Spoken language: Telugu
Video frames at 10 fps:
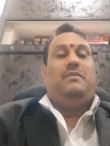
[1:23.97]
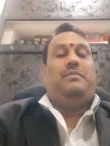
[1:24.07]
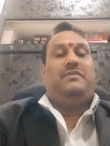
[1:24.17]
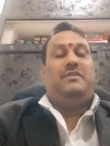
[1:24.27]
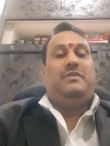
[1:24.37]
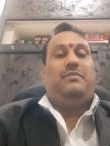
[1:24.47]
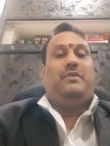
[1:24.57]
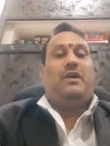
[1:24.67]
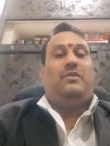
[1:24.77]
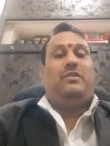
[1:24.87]
ప్రజెంట్ ఇప్పుడు
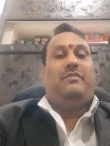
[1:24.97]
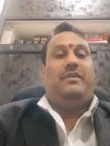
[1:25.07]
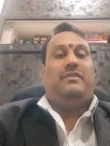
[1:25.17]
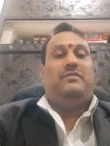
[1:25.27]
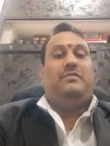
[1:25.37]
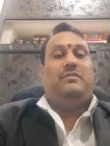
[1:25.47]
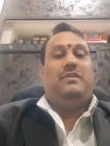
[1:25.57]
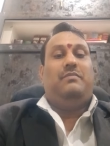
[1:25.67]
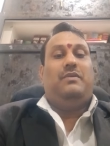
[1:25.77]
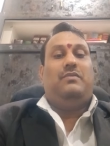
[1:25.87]
కరోనా వైరస్
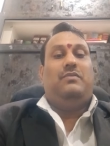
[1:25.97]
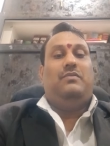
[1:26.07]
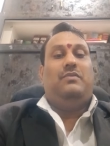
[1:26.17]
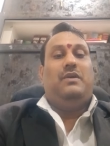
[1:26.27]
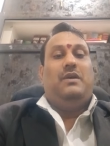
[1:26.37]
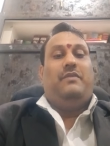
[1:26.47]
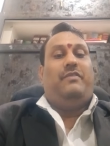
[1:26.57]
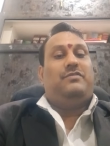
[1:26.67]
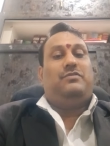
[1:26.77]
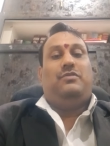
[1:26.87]
దెబ్బకు
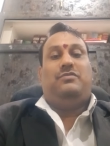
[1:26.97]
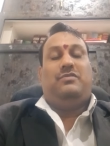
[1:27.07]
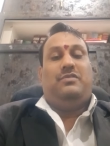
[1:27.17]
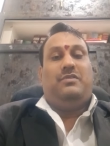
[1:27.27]
ఫస్ట్ డోసు